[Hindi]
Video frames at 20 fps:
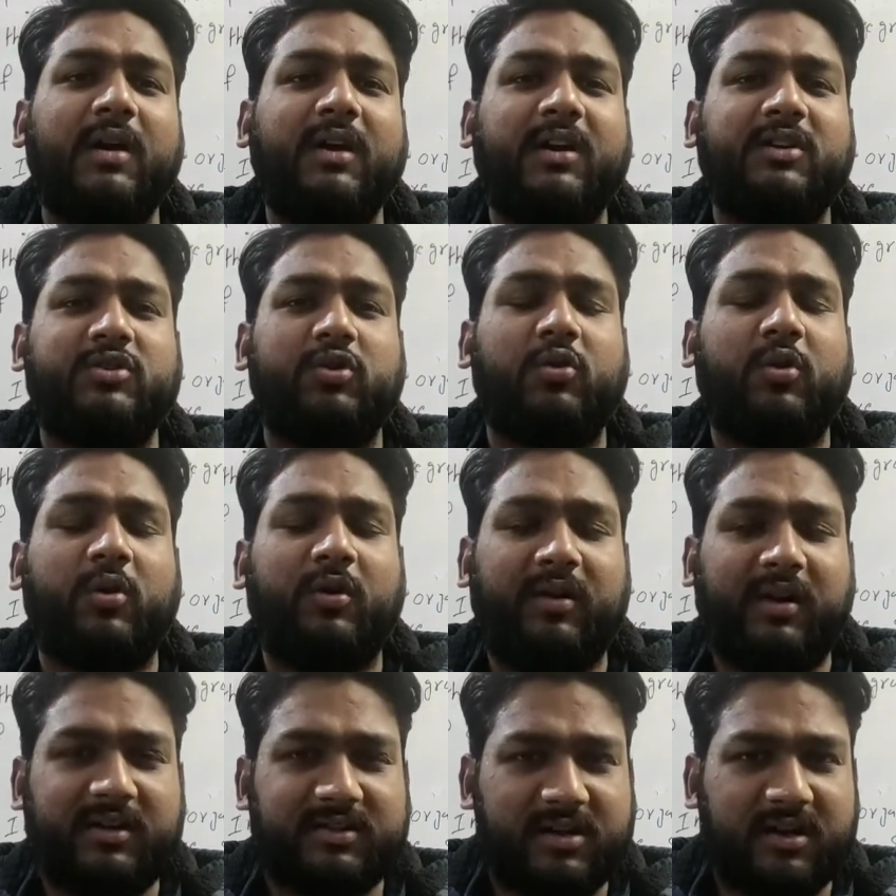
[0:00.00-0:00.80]
कि जो
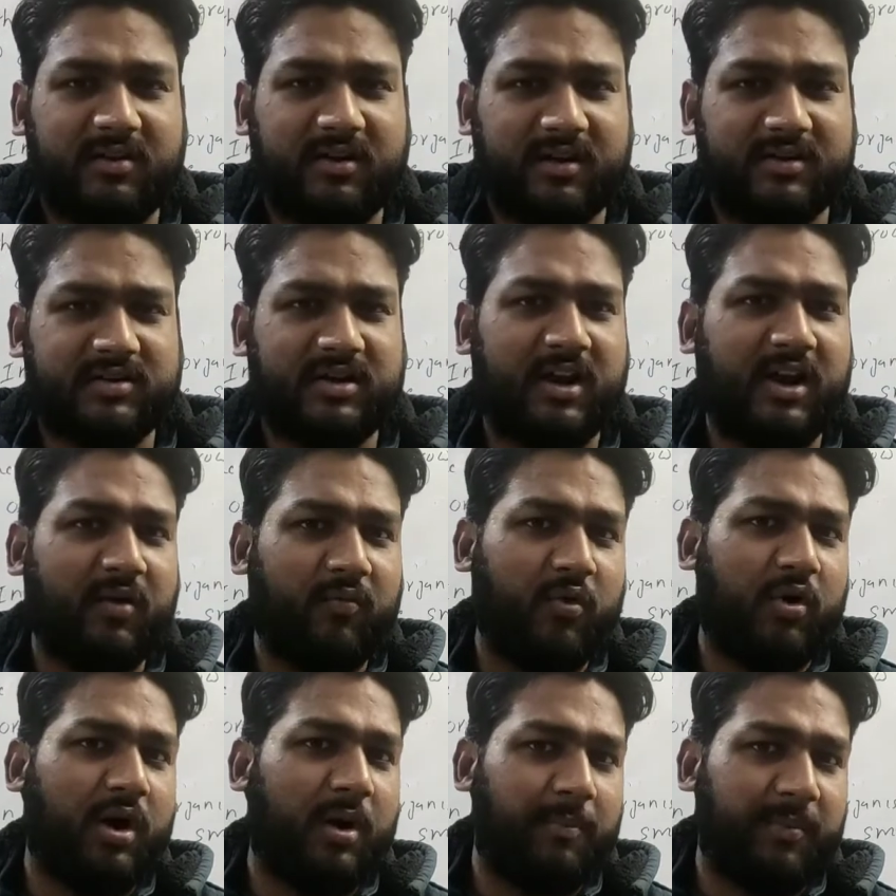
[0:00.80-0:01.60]
रीजनरेशन है
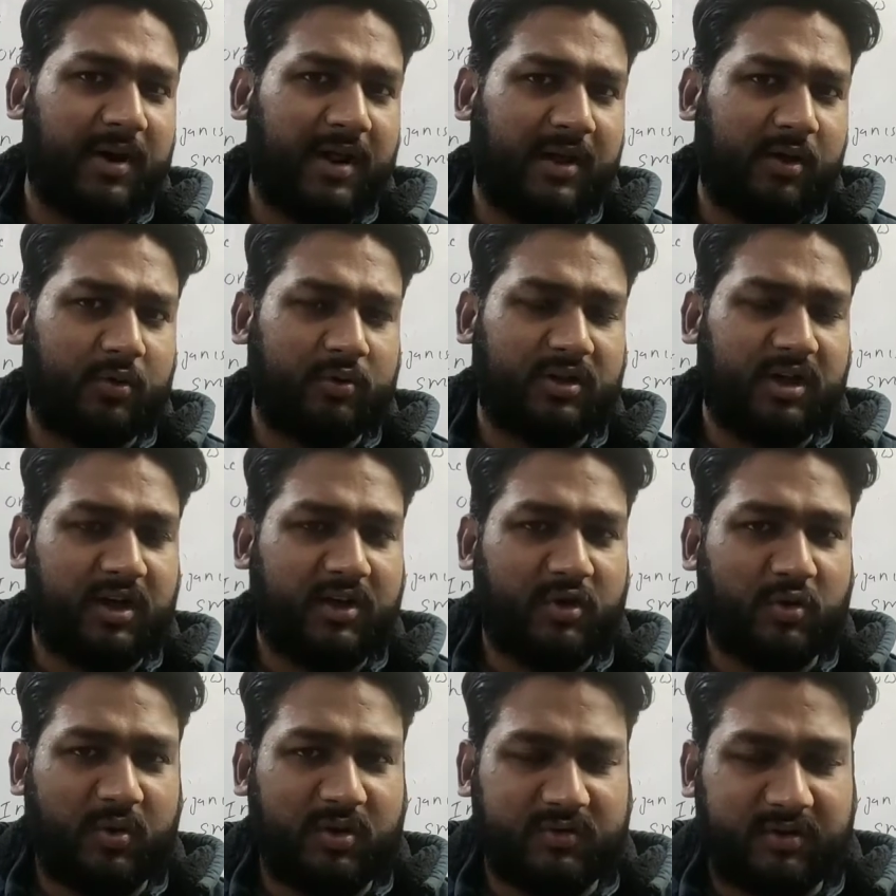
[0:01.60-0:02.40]
वो अप्लाई होता
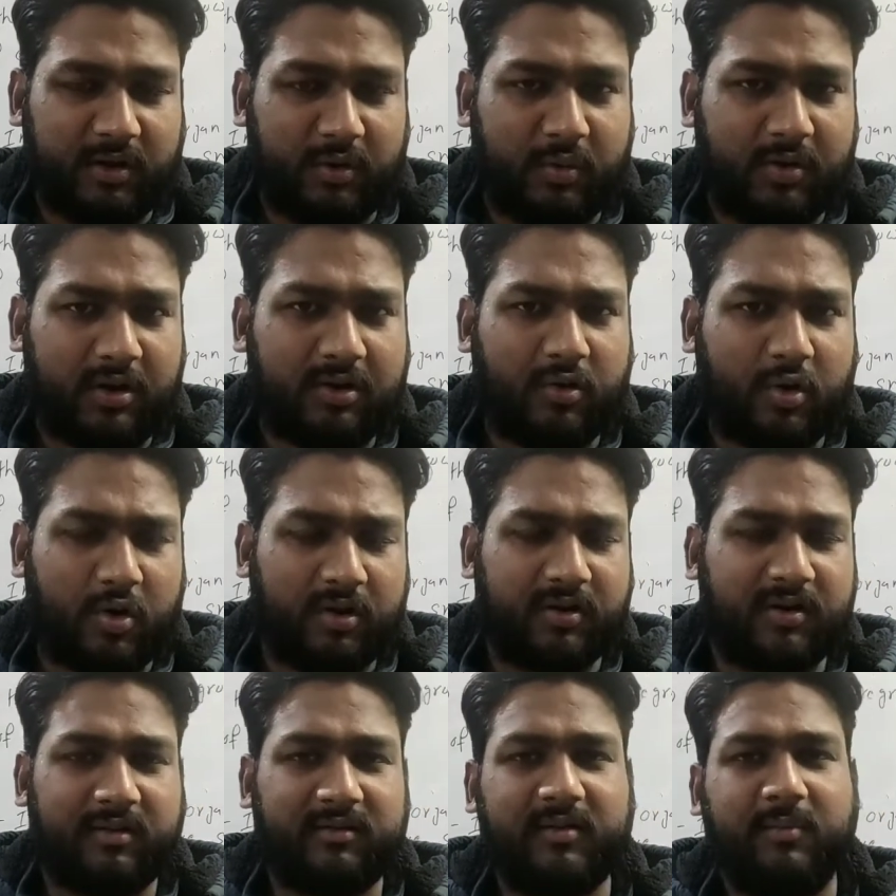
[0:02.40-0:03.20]
है यूनिसेलुलर
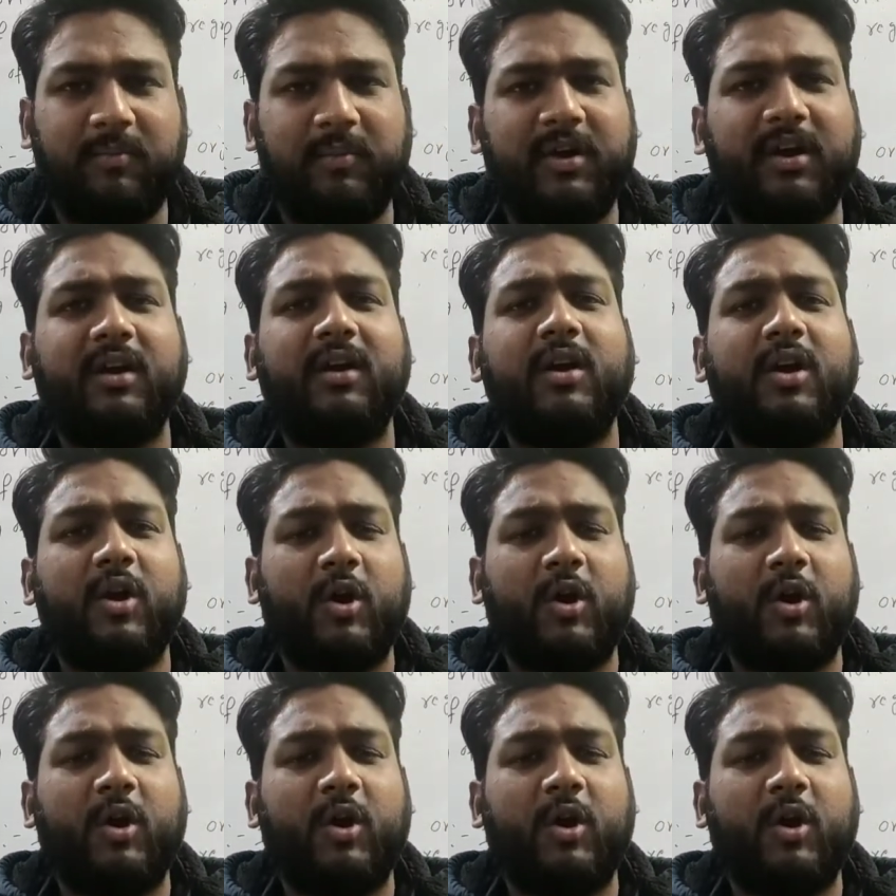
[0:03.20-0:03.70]
ऑर्गेनिज्म में